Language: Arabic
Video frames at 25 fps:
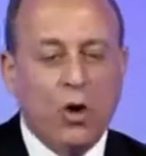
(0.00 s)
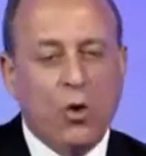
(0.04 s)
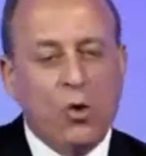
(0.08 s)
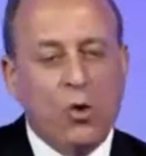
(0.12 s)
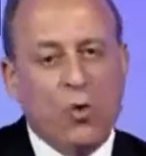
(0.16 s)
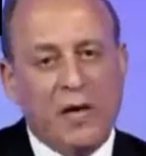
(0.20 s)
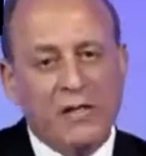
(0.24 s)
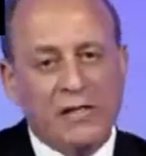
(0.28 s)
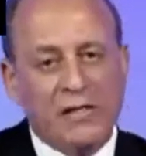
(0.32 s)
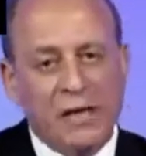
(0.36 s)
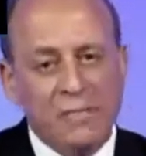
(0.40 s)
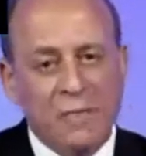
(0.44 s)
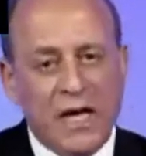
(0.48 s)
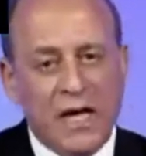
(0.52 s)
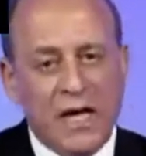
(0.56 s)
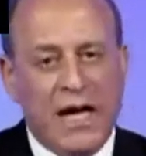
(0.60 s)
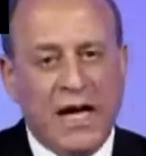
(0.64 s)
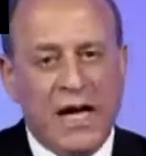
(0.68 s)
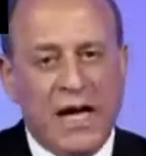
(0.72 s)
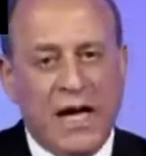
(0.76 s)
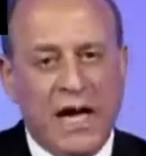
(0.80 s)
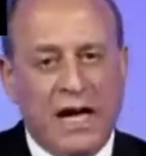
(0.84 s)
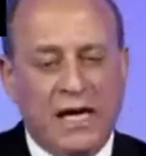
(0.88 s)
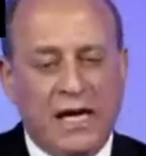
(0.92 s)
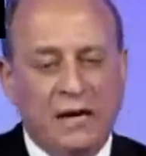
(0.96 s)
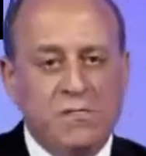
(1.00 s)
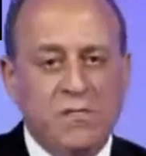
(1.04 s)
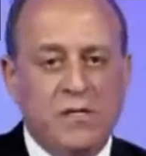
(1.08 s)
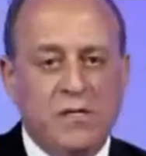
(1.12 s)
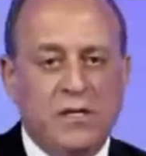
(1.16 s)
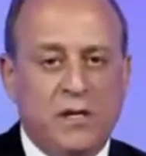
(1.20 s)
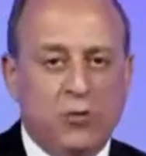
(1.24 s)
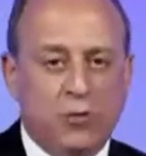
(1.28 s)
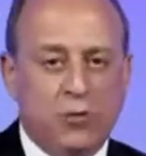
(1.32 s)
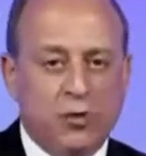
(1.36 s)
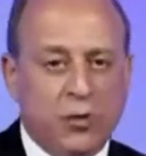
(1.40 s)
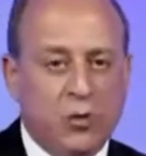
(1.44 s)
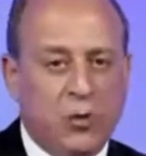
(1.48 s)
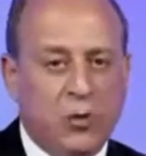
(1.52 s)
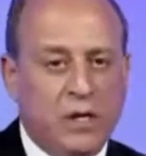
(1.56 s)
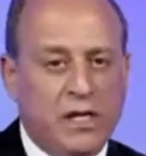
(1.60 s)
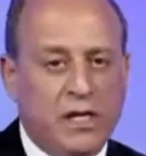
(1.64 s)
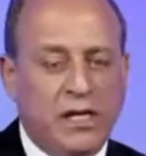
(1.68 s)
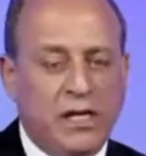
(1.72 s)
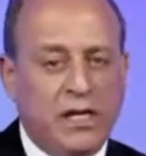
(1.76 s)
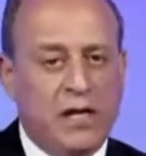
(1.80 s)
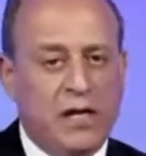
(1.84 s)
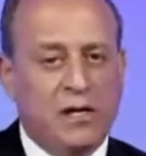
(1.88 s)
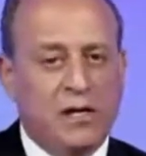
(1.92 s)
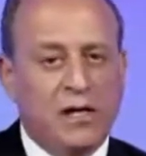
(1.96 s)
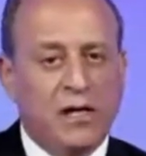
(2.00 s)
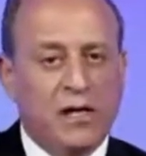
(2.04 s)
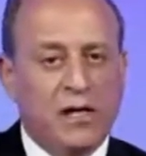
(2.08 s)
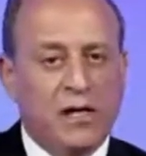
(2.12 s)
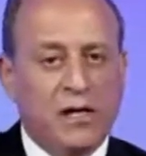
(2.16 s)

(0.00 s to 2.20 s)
وتمنع اللاعب من الوصول إليها